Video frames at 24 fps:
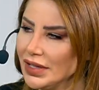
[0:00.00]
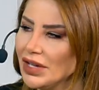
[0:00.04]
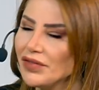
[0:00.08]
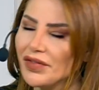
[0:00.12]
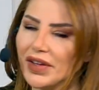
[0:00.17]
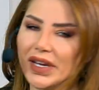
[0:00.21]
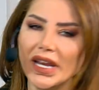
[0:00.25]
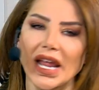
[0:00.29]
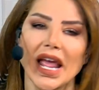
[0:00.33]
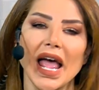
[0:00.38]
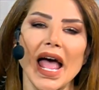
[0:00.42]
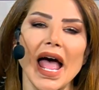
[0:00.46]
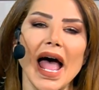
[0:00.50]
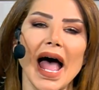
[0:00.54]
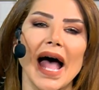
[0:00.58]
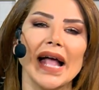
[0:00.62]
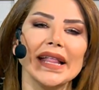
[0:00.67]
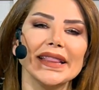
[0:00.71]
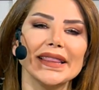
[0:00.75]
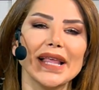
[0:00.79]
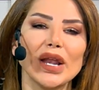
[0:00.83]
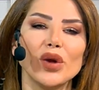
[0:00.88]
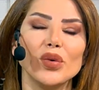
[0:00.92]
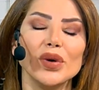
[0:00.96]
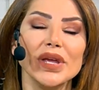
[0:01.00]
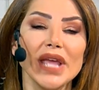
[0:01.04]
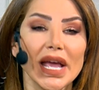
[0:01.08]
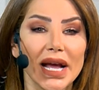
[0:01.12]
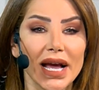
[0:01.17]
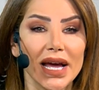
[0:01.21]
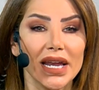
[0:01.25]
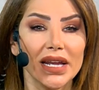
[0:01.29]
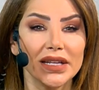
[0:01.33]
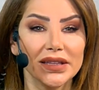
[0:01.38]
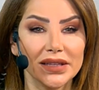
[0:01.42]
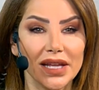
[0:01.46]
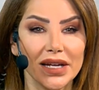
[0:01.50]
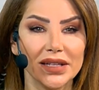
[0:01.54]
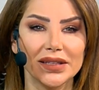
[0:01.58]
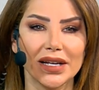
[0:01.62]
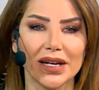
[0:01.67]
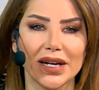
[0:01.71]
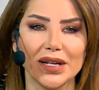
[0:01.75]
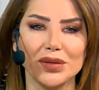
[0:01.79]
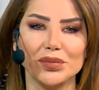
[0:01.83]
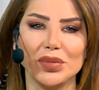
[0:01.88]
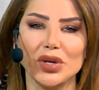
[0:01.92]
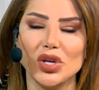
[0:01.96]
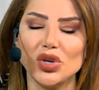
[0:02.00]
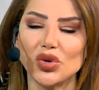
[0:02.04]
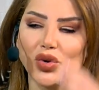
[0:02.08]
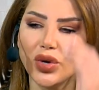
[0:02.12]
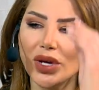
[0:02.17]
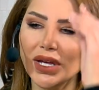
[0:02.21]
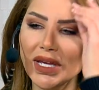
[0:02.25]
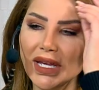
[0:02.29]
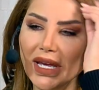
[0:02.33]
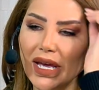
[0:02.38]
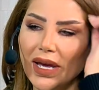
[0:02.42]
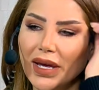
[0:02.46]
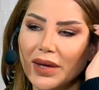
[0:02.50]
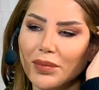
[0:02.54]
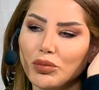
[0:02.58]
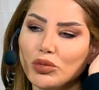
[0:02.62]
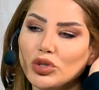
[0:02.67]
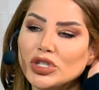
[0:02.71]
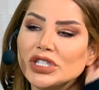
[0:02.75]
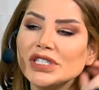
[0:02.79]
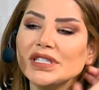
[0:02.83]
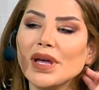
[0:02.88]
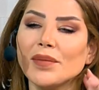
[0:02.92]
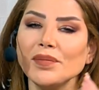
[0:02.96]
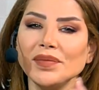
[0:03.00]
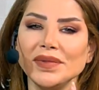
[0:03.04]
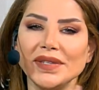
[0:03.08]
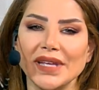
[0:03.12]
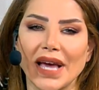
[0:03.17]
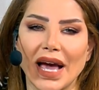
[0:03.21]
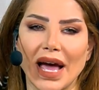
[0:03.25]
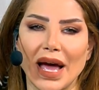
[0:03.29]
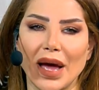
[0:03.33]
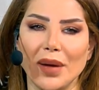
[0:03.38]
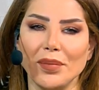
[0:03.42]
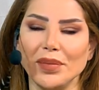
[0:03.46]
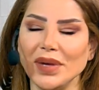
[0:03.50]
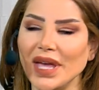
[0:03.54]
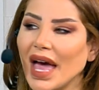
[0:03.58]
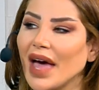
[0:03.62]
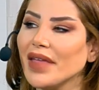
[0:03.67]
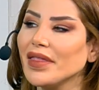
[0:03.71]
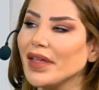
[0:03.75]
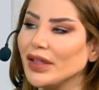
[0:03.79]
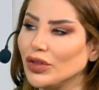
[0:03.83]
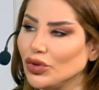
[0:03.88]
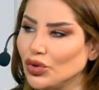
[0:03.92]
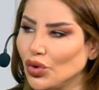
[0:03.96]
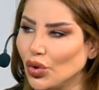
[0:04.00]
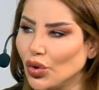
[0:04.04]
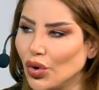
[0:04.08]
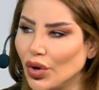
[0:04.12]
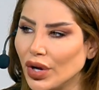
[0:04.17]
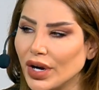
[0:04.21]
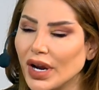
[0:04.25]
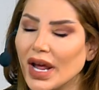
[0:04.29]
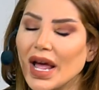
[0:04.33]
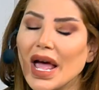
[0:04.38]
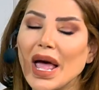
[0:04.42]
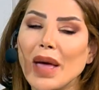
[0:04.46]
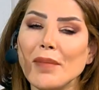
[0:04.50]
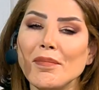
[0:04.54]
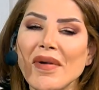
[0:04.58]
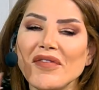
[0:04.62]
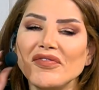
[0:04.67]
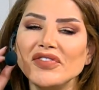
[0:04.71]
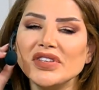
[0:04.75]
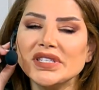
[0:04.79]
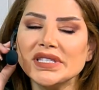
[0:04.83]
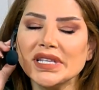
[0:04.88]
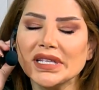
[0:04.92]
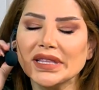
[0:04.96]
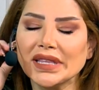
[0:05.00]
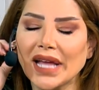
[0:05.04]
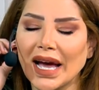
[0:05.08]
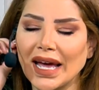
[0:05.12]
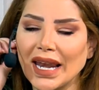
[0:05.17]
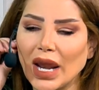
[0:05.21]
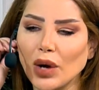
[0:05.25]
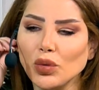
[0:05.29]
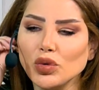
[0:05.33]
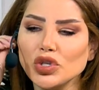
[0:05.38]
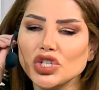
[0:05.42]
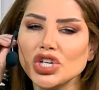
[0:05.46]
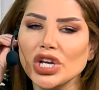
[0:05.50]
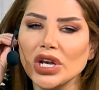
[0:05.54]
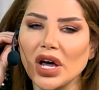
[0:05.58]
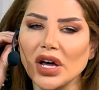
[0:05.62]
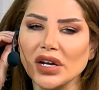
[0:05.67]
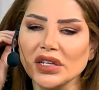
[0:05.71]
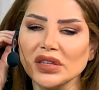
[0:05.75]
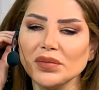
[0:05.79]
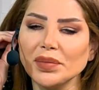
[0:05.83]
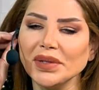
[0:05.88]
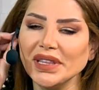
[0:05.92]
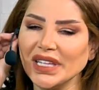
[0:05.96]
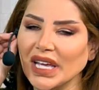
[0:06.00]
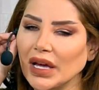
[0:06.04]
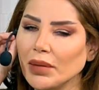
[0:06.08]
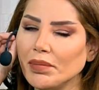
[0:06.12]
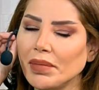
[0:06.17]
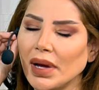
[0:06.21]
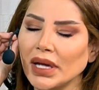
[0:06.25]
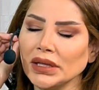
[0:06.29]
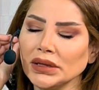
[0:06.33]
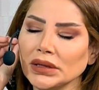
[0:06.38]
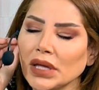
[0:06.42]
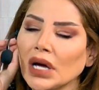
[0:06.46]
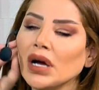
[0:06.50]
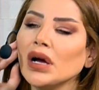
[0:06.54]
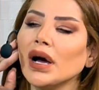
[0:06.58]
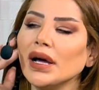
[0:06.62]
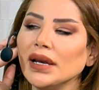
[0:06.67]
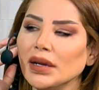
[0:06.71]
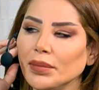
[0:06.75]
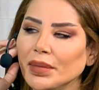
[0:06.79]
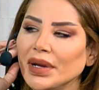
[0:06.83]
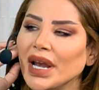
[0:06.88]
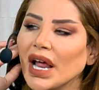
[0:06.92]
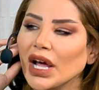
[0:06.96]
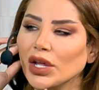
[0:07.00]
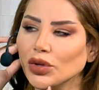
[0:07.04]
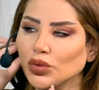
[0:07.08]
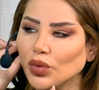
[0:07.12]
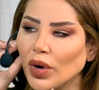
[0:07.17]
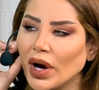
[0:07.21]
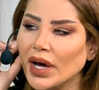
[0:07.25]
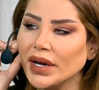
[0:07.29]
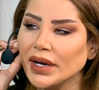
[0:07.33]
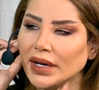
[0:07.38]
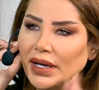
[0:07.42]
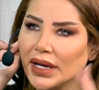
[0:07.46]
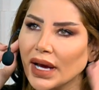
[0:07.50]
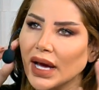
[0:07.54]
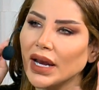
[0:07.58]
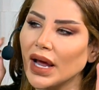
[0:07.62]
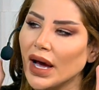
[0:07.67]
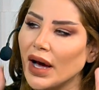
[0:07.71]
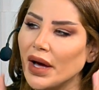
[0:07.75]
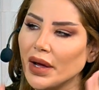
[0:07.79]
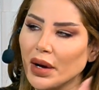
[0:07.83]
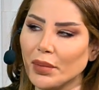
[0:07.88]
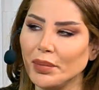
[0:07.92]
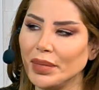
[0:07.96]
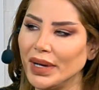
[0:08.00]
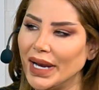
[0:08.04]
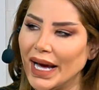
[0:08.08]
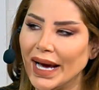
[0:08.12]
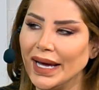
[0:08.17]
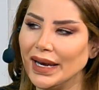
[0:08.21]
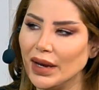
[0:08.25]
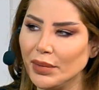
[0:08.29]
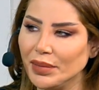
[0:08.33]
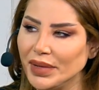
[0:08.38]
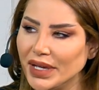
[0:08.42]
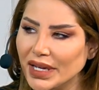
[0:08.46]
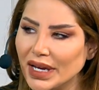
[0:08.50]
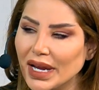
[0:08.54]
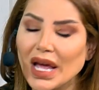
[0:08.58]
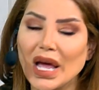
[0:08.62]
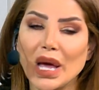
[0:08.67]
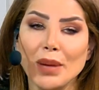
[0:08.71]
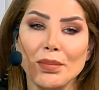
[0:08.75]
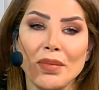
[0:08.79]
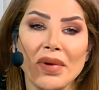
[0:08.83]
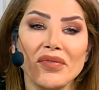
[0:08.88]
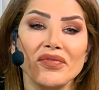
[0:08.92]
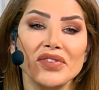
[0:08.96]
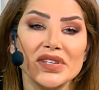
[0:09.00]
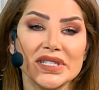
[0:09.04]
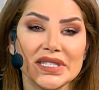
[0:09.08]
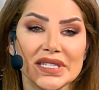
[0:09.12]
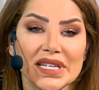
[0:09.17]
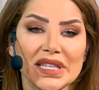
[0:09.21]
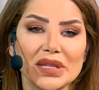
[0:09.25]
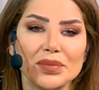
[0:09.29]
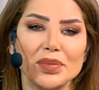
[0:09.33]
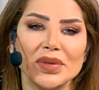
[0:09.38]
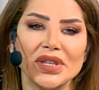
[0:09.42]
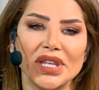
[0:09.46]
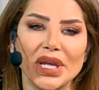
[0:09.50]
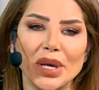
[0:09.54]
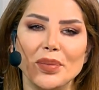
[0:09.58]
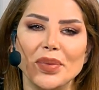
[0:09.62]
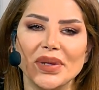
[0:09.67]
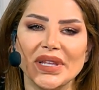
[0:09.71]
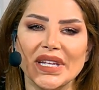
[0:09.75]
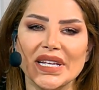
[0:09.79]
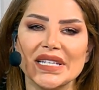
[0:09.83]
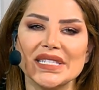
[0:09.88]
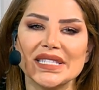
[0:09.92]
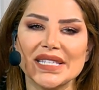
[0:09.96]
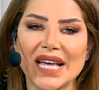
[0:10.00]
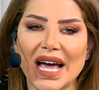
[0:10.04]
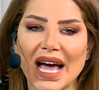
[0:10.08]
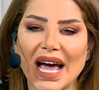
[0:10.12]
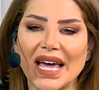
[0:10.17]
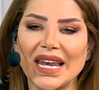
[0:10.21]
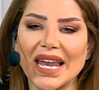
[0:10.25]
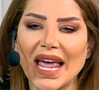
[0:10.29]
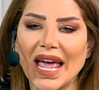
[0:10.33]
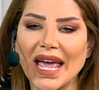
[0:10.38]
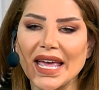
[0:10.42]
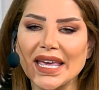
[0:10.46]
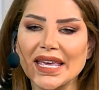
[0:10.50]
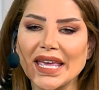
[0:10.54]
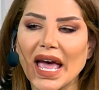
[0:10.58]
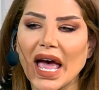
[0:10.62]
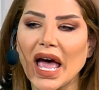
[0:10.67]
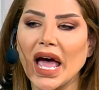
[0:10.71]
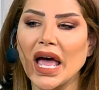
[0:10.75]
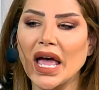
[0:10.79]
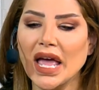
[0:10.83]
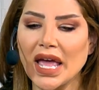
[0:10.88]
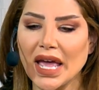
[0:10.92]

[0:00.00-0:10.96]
جيفن حتى لو هي كانت تعتقد بانه هي مستمتعه بهذا الدور آه. ما في ست على وجه الارض بتحب ان تنقلب الادوار اللي خلقها رب العالمين ما في ست بتحب تحس حالها هي